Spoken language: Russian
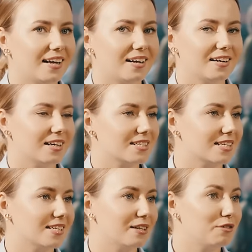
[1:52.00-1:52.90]
А, как
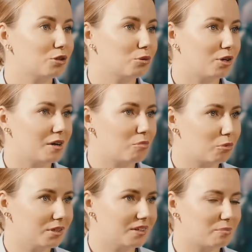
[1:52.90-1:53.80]
сказала Виктория
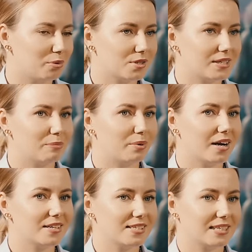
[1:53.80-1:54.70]
Боня после
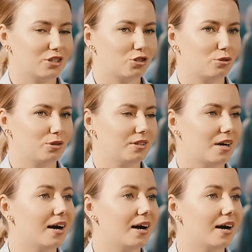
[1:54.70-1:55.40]
практики, что это